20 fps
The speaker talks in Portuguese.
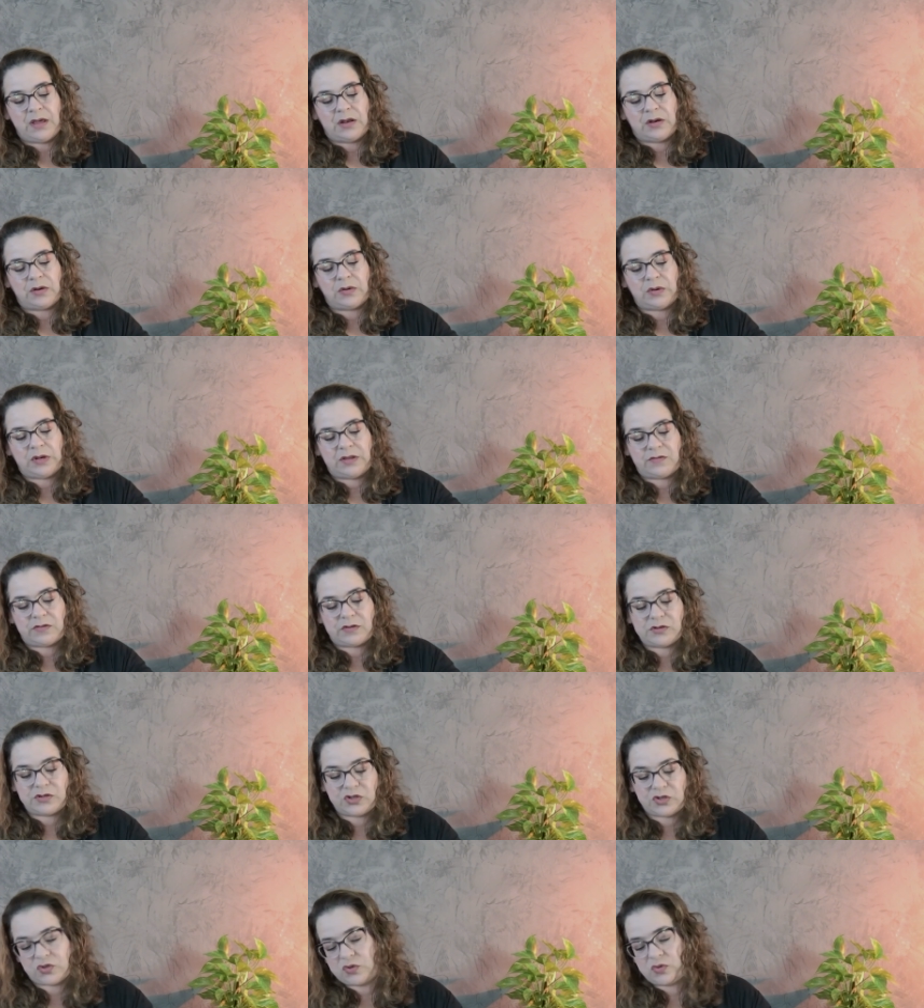no livro
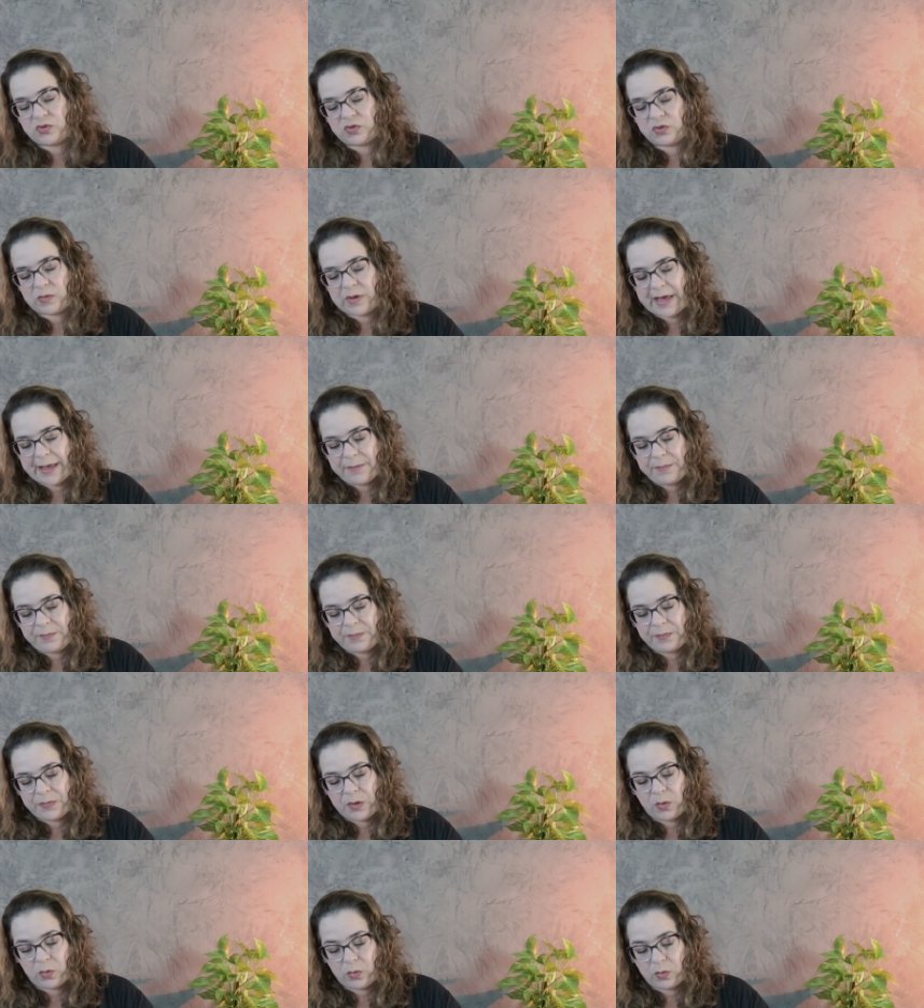de Josué
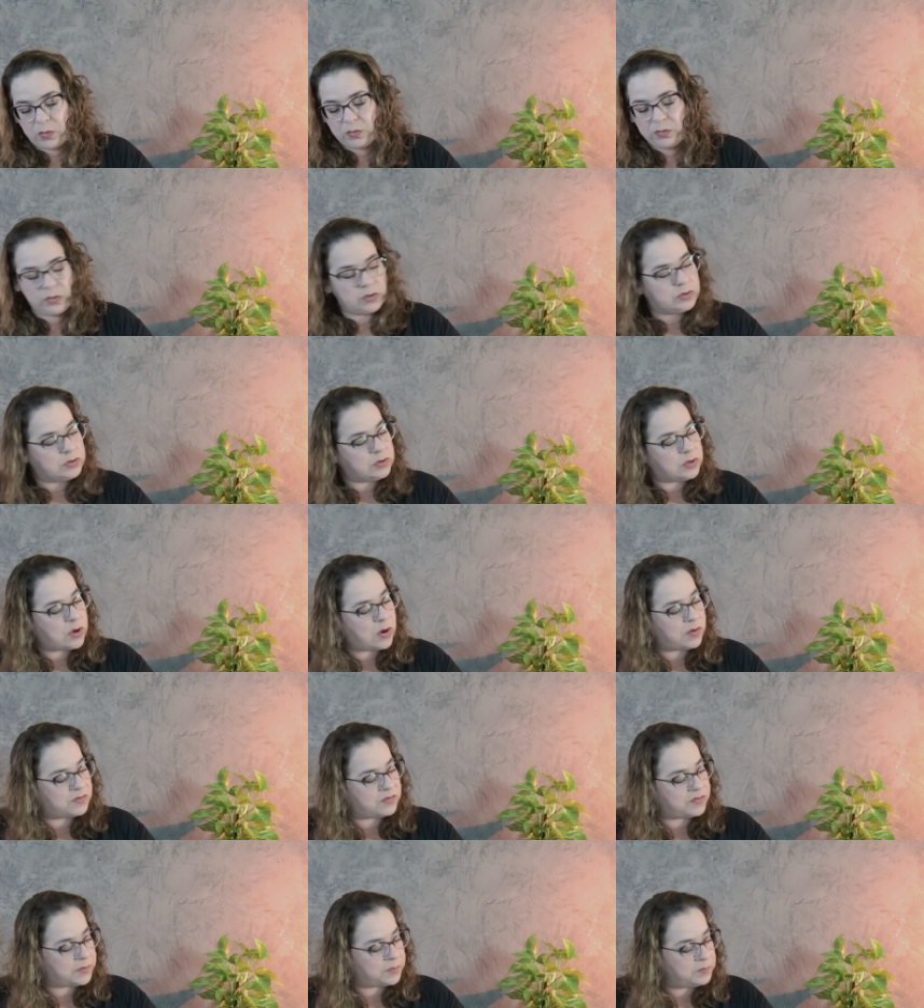
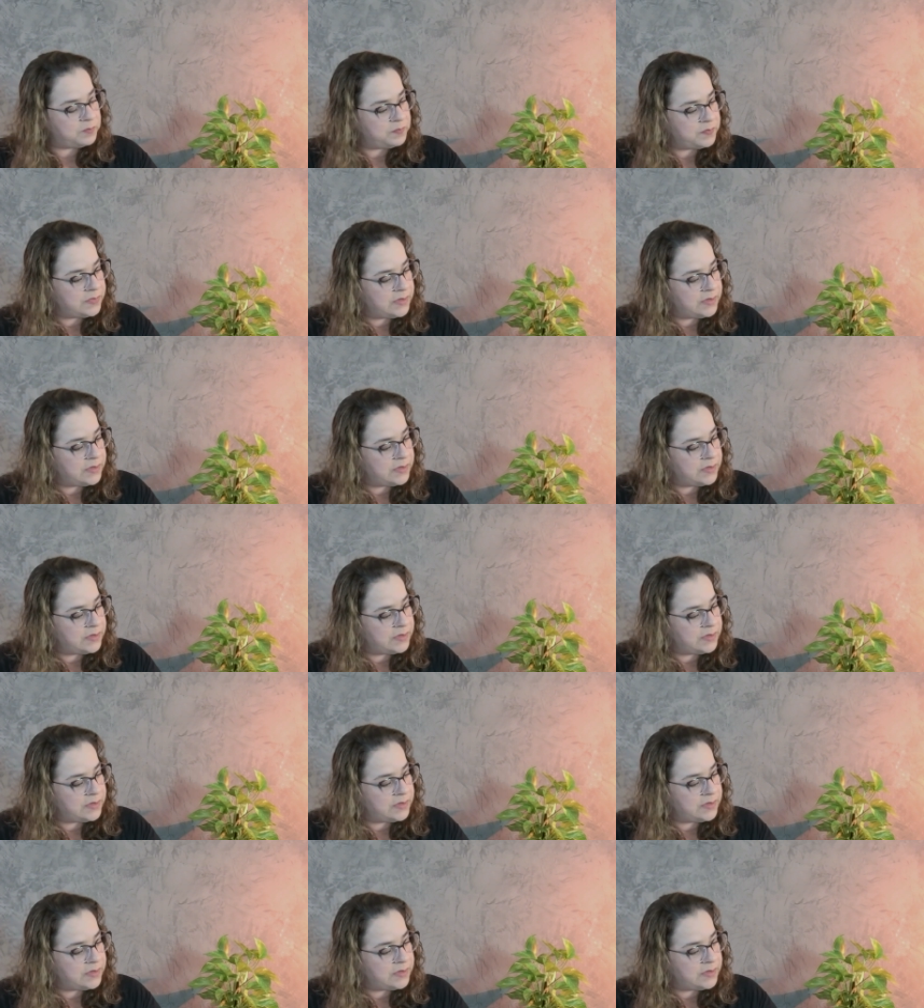1:9.